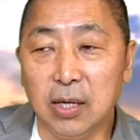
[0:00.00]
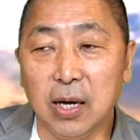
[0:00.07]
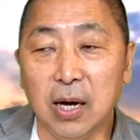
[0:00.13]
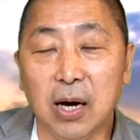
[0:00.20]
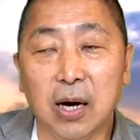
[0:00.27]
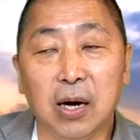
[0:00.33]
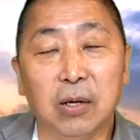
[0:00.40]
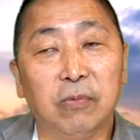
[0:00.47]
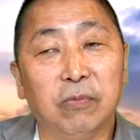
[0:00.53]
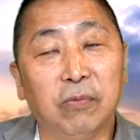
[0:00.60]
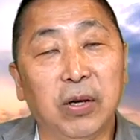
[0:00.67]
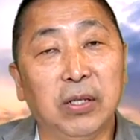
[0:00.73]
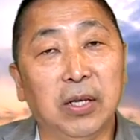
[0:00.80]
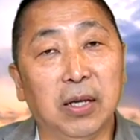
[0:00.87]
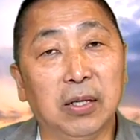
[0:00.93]
那
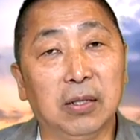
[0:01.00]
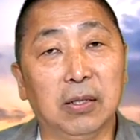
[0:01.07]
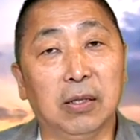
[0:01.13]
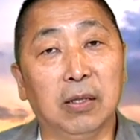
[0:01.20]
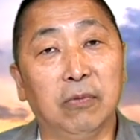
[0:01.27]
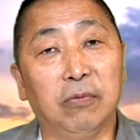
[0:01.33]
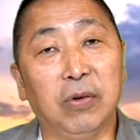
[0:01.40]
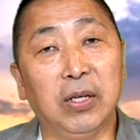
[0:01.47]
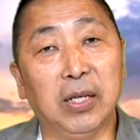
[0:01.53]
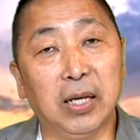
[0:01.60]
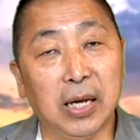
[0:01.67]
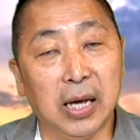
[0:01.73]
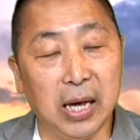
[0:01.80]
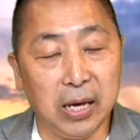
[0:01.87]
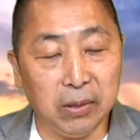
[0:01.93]
飞碟的飞碟
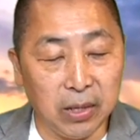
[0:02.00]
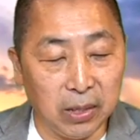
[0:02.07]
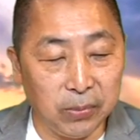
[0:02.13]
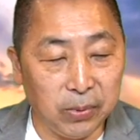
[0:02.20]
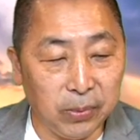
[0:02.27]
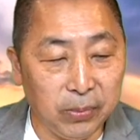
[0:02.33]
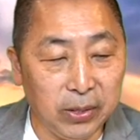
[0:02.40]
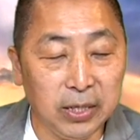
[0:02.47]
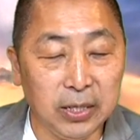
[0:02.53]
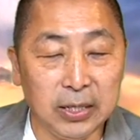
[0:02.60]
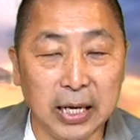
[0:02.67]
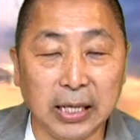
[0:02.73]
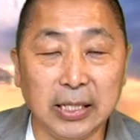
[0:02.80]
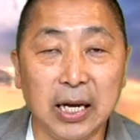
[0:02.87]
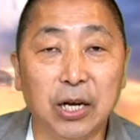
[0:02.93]
的 A A P P
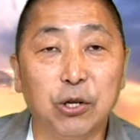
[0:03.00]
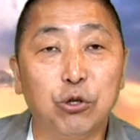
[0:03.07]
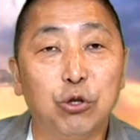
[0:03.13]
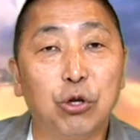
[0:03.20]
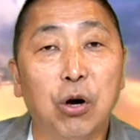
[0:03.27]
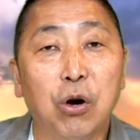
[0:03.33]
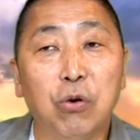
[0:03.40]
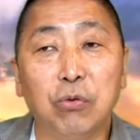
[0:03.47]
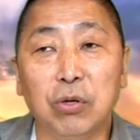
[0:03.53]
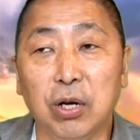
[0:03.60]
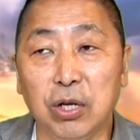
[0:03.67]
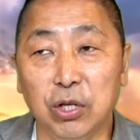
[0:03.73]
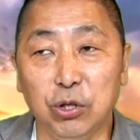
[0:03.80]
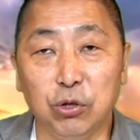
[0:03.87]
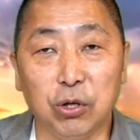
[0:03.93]
下载了之后
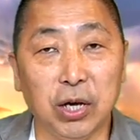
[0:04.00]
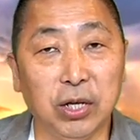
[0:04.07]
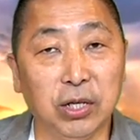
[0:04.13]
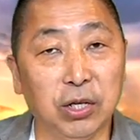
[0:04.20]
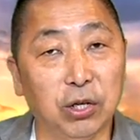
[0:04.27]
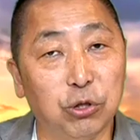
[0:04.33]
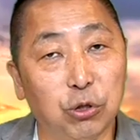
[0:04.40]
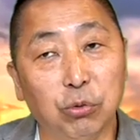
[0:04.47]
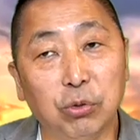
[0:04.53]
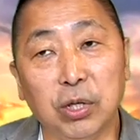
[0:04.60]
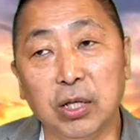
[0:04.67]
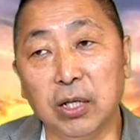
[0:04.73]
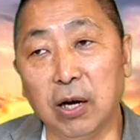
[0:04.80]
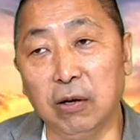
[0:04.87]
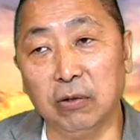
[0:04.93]
呢，你就可以呢收
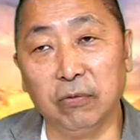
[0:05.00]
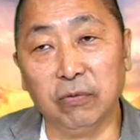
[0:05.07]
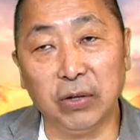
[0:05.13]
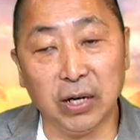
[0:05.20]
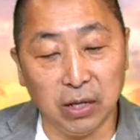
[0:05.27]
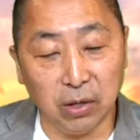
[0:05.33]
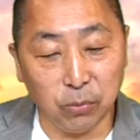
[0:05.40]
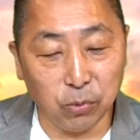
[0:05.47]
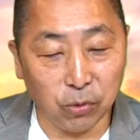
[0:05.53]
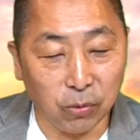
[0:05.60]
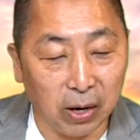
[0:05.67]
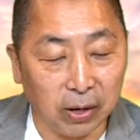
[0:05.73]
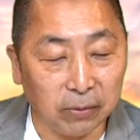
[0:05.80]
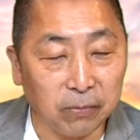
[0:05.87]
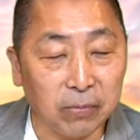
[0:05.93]
听到呢飞碟联播
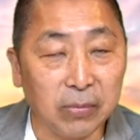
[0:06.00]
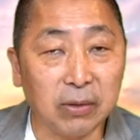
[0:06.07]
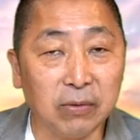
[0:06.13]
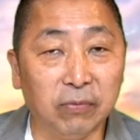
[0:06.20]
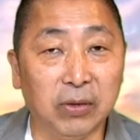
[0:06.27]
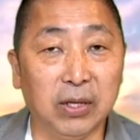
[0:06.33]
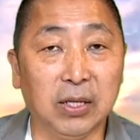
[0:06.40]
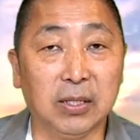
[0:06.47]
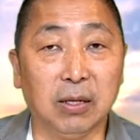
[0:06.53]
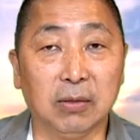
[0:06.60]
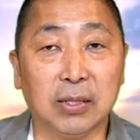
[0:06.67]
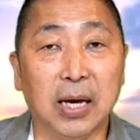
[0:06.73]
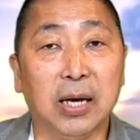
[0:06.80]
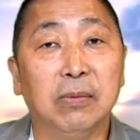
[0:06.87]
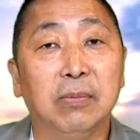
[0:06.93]
网、飞碟早
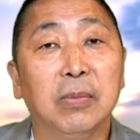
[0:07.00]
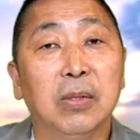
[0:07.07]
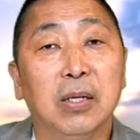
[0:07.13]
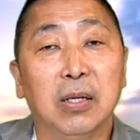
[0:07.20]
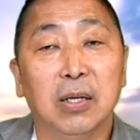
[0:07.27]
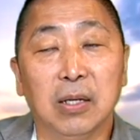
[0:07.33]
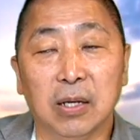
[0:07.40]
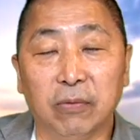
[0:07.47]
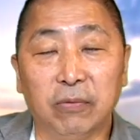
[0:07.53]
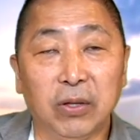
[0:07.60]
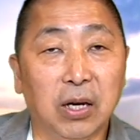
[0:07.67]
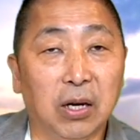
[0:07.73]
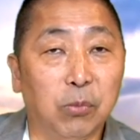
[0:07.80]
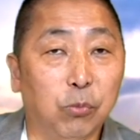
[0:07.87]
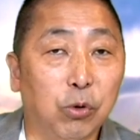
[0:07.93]
餐、那飞
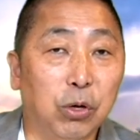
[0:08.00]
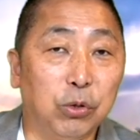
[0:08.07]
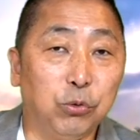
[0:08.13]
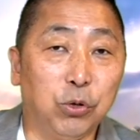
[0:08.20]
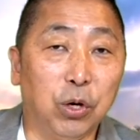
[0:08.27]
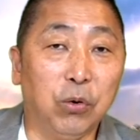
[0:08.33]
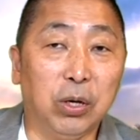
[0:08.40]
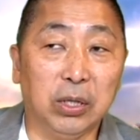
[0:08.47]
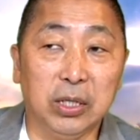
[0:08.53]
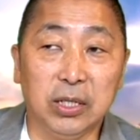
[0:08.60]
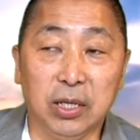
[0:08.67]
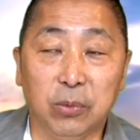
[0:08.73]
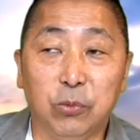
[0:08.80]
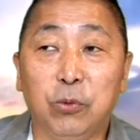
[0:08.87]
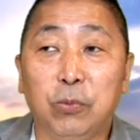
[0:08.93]
碟联播网全网的
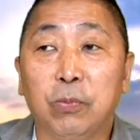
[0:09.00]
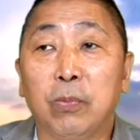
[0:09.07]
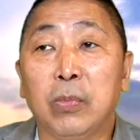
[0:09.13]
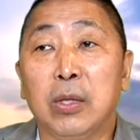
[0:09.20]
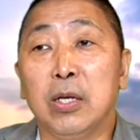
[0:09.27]
节目。